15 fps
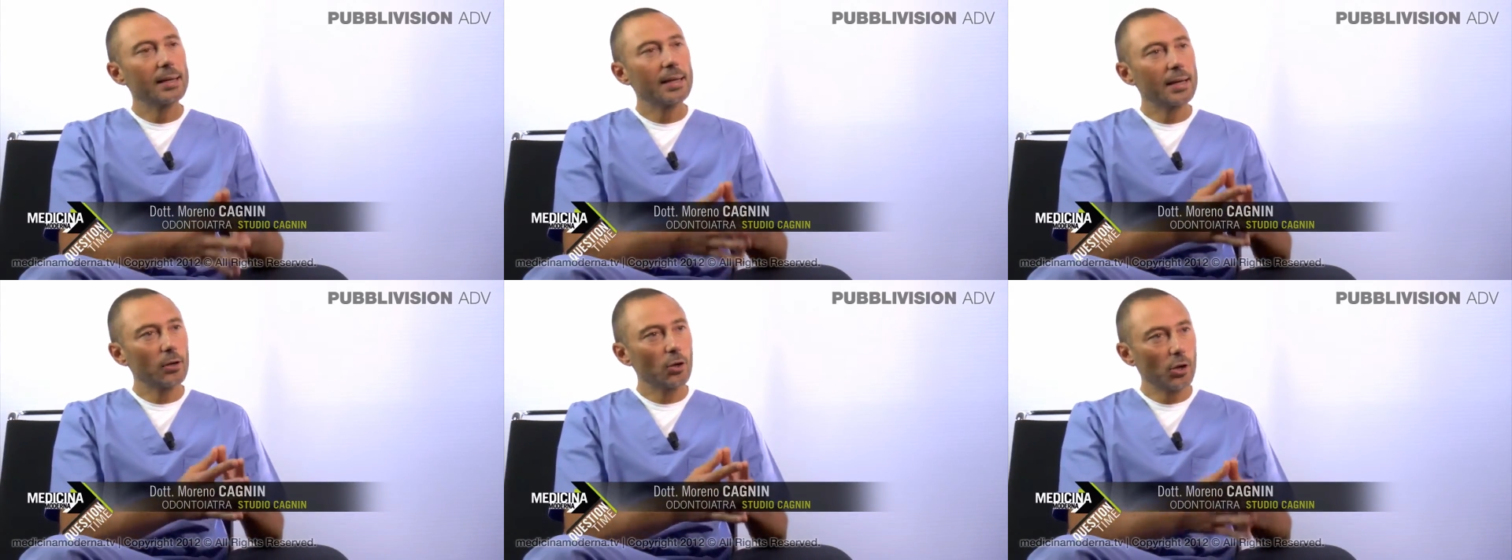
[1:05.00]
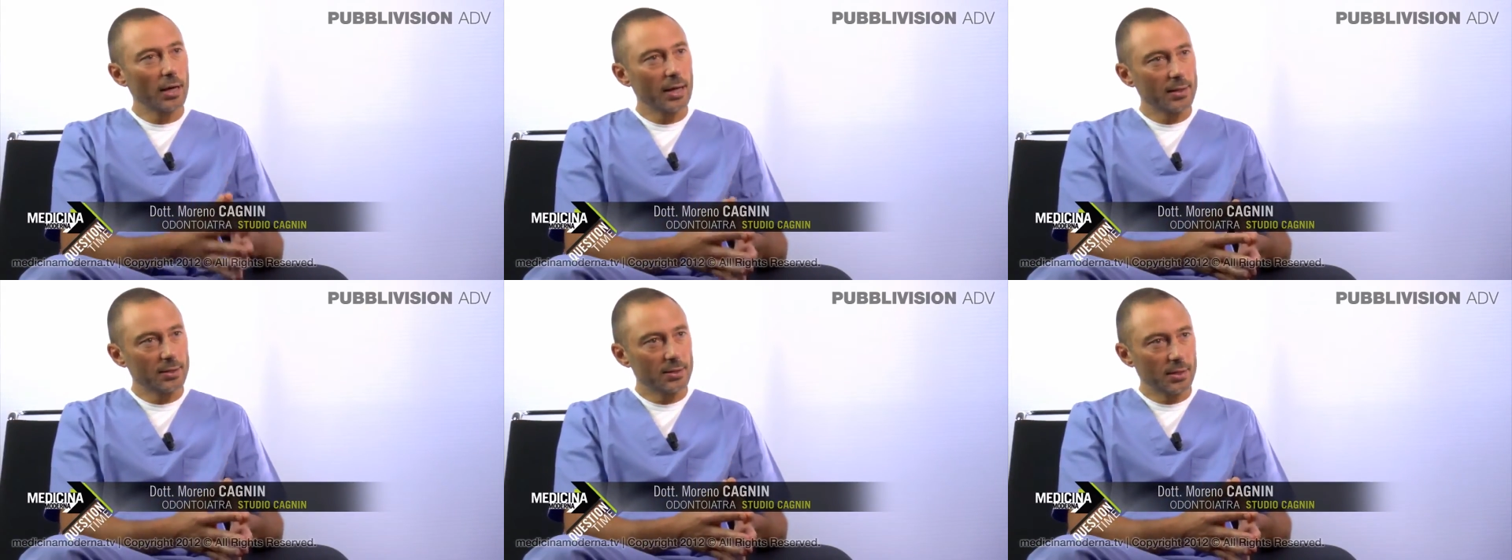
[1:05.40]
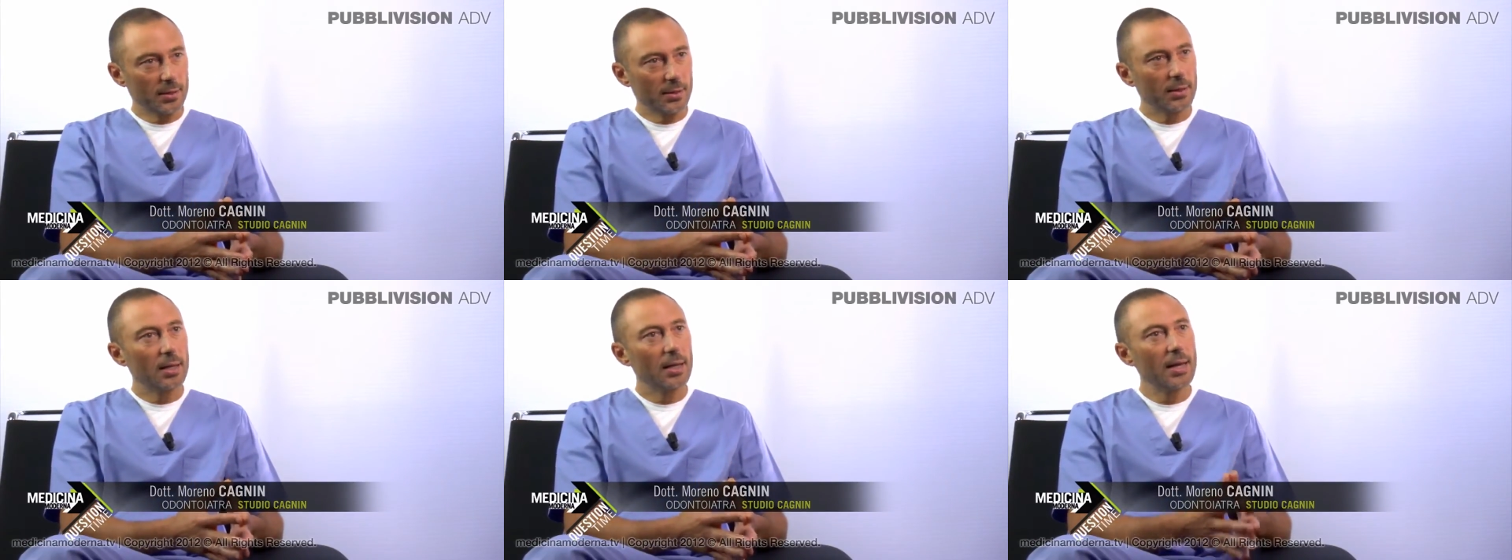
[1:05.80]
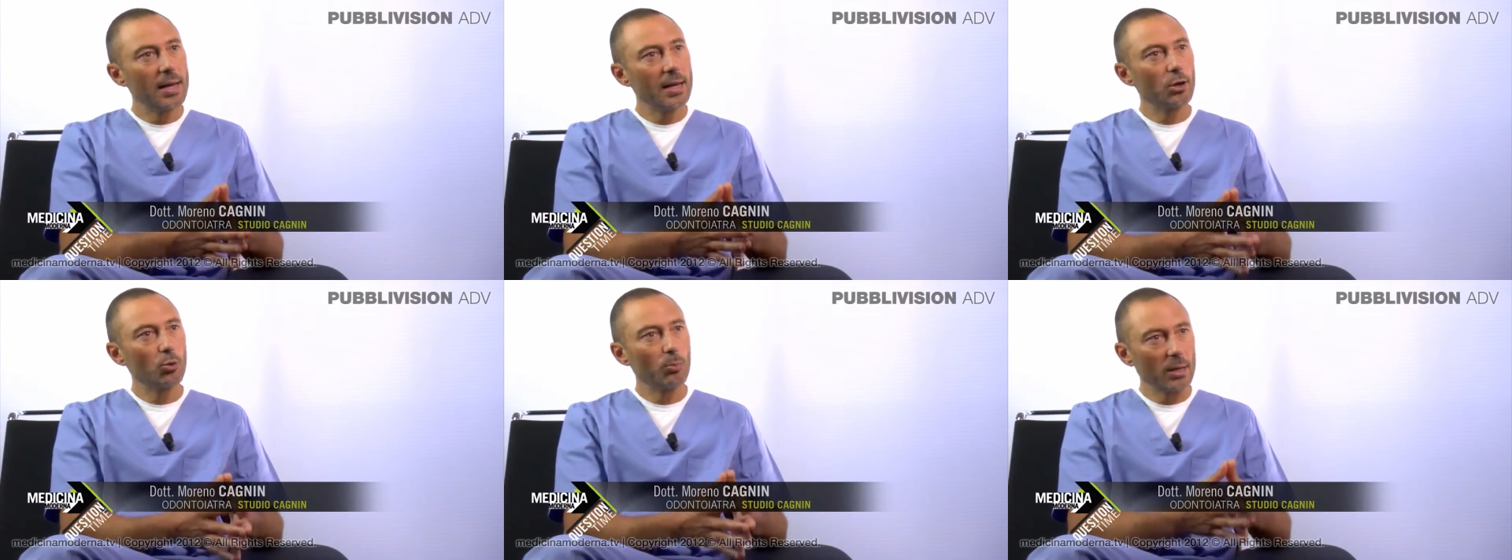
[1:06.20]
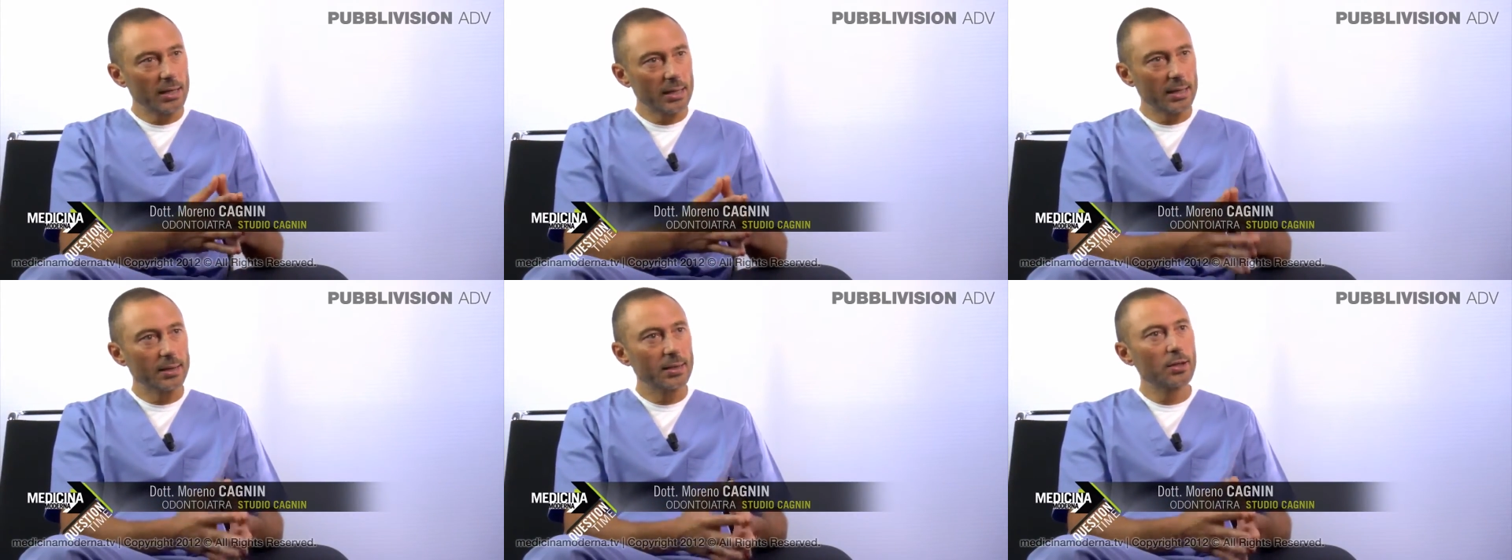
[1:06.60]
che corregge le
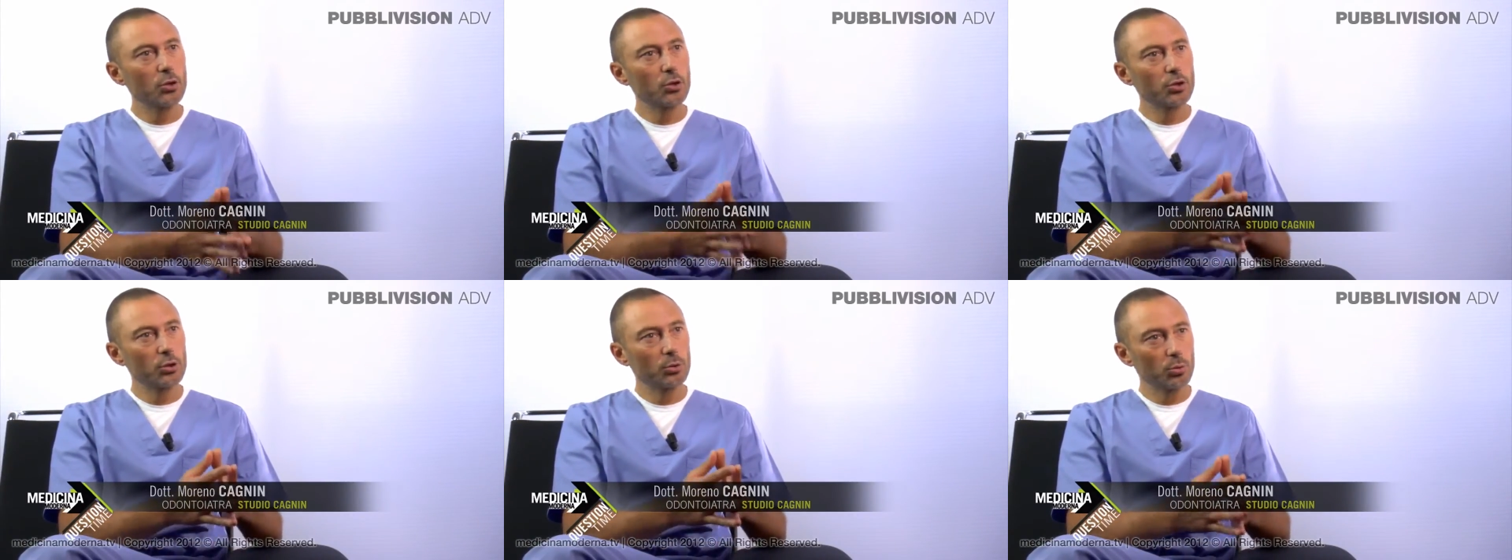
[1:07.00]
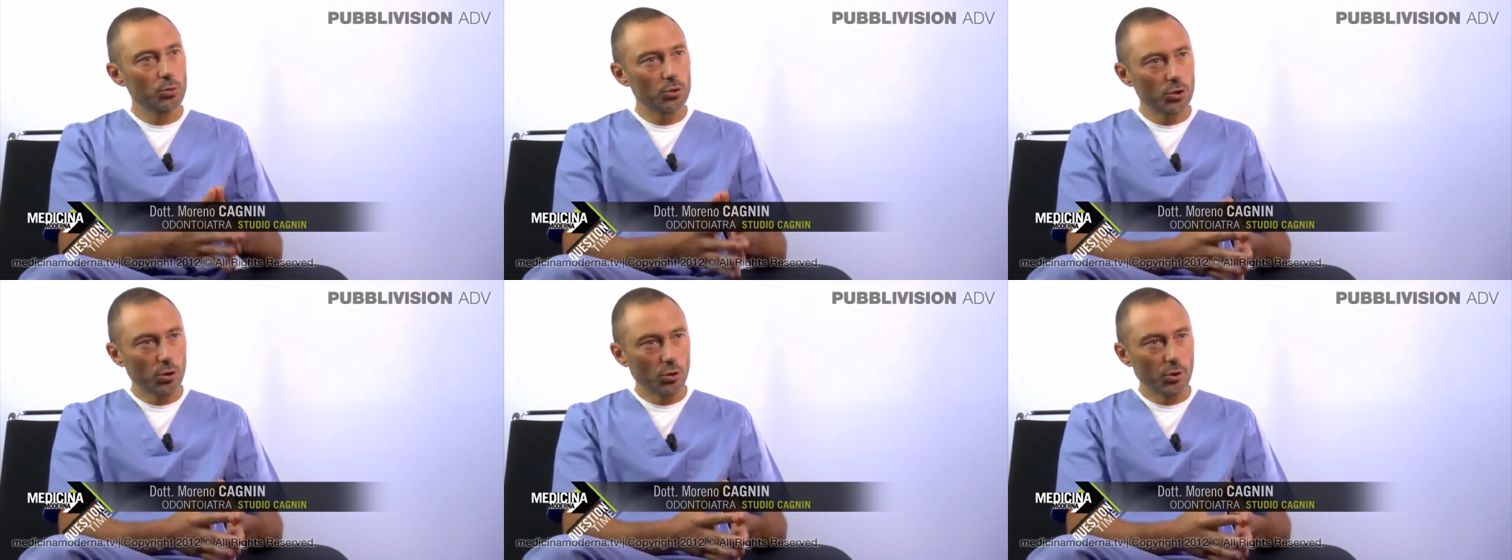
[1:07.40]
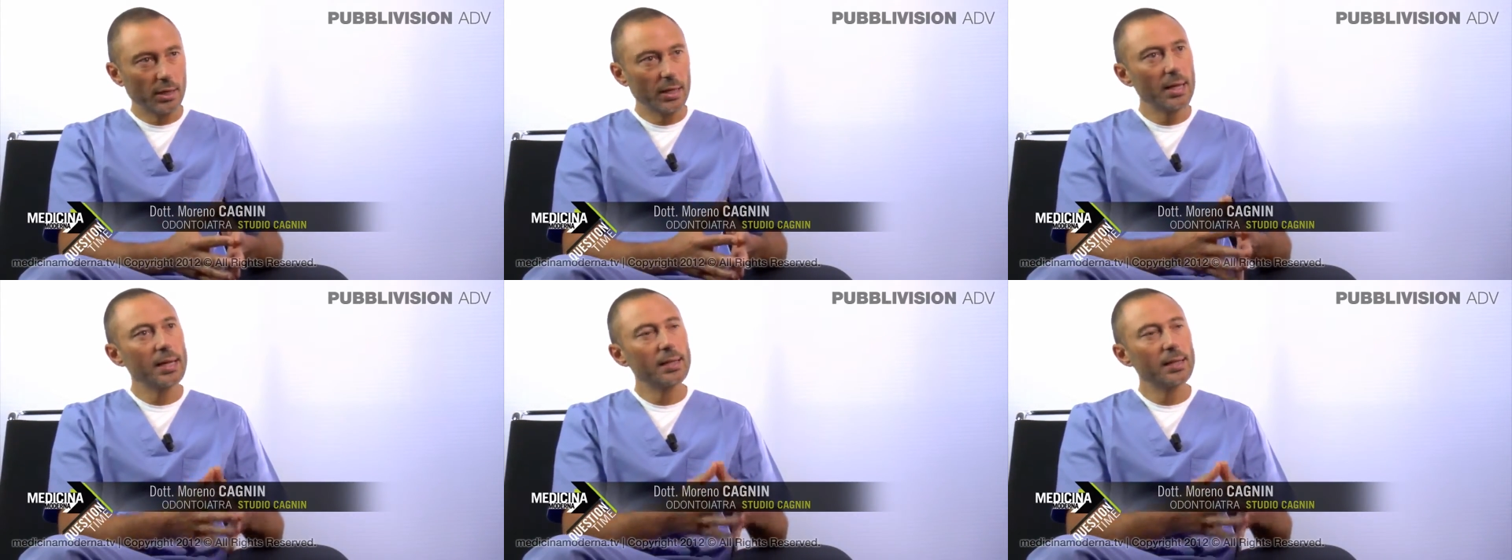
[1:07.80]
anomalie di costituzione